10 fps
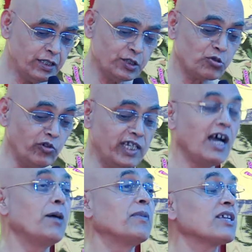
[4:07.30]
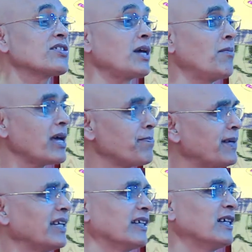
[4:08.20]
इस दुनिया में
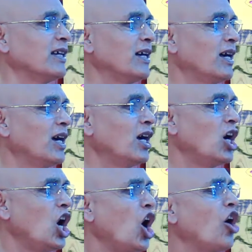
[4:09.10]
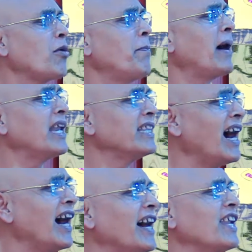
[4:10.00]
समर्पण और
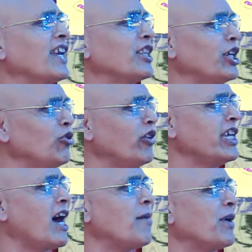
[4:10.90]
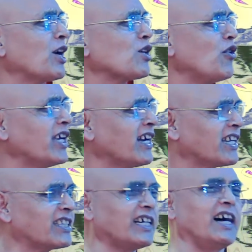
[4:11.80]
बलिदान यदि दुनिया में कोई
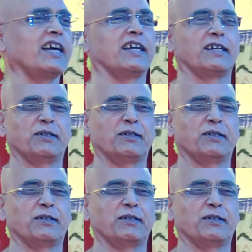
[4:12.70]
करता है